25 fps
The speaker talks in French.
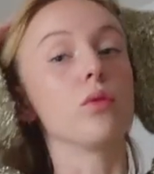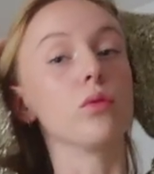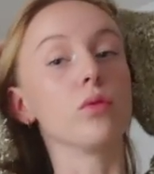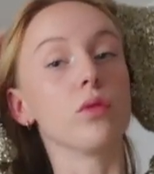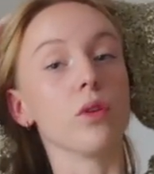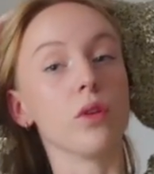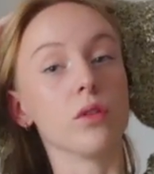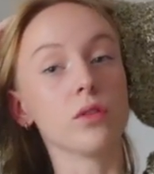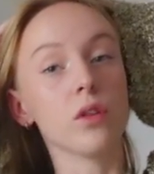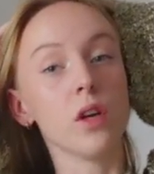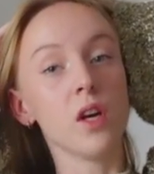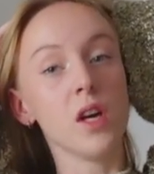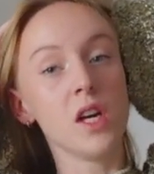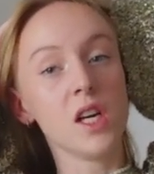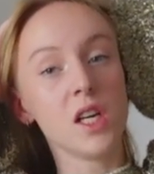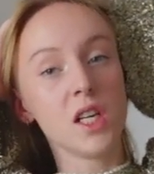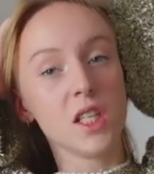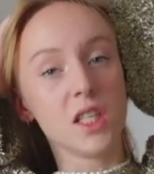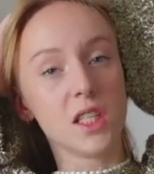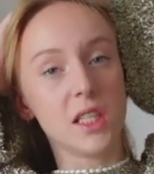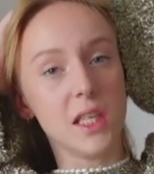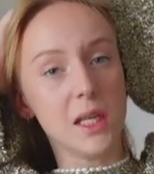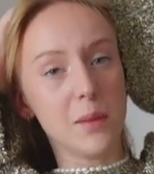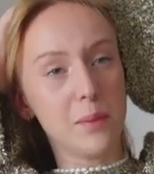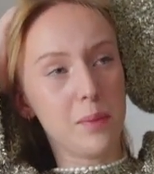contente.
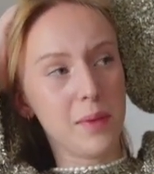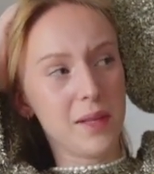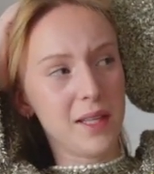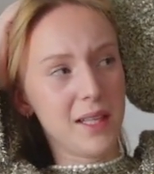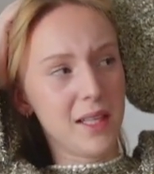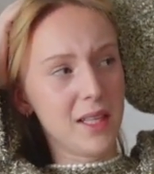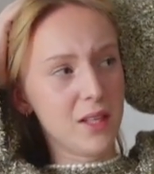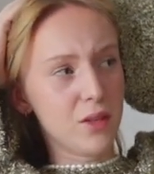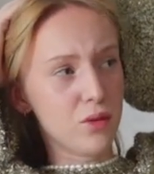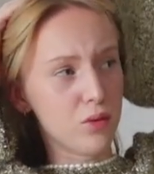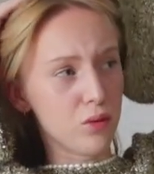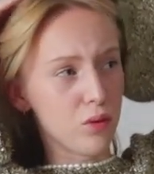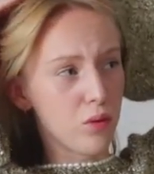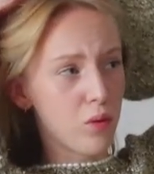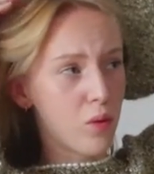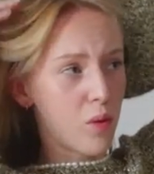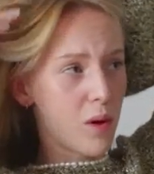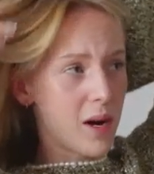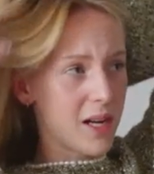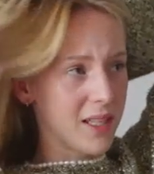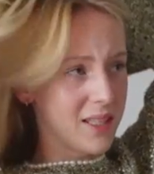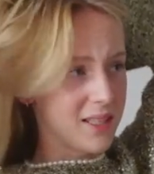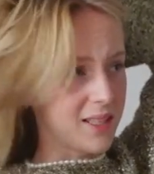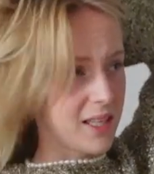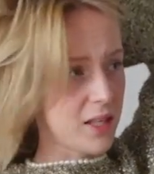Je l'ai payé, je
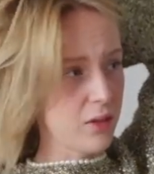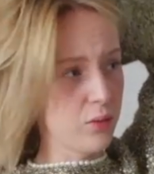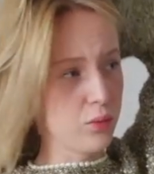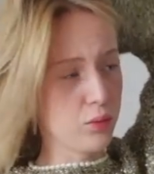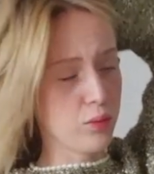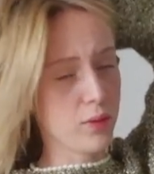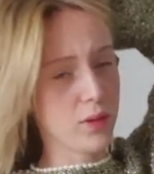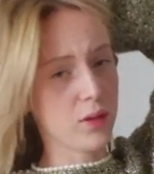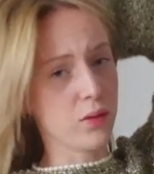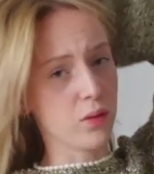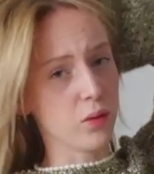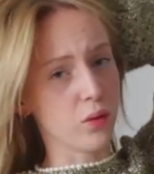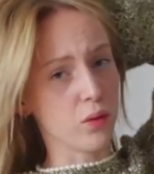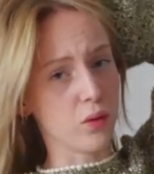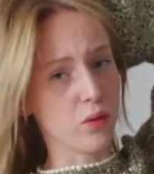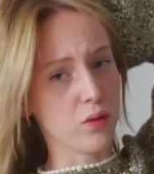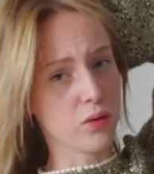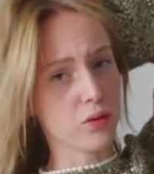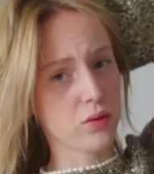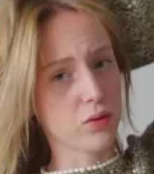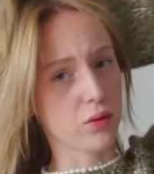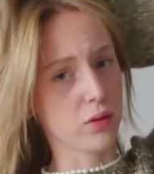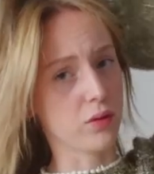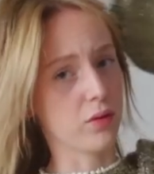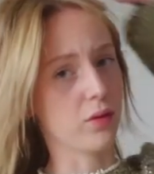crois, 7 ou 8 euros
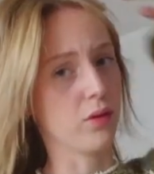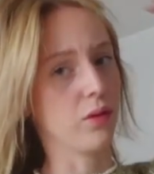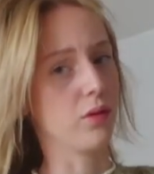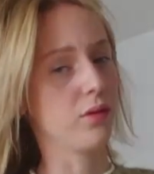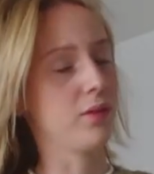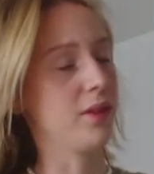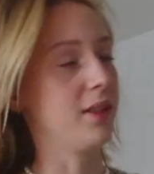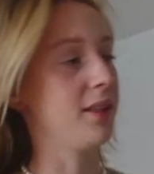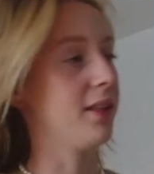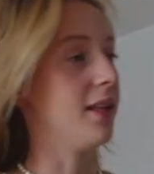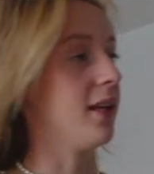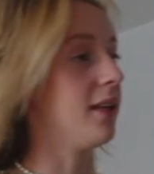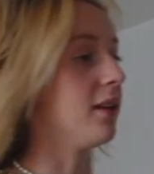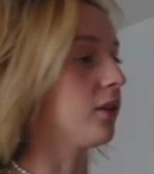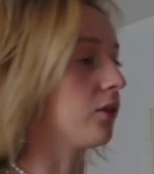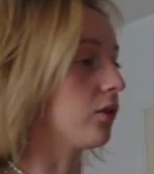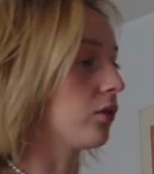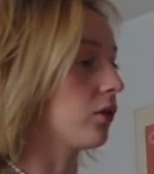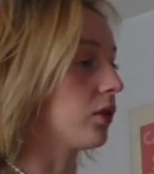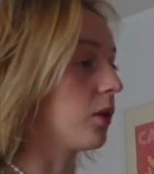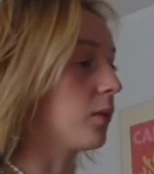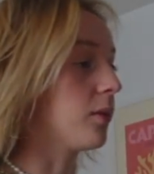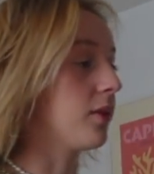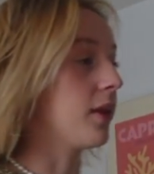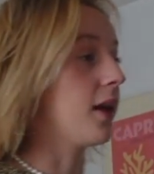sur euh, Vinted, un truc comme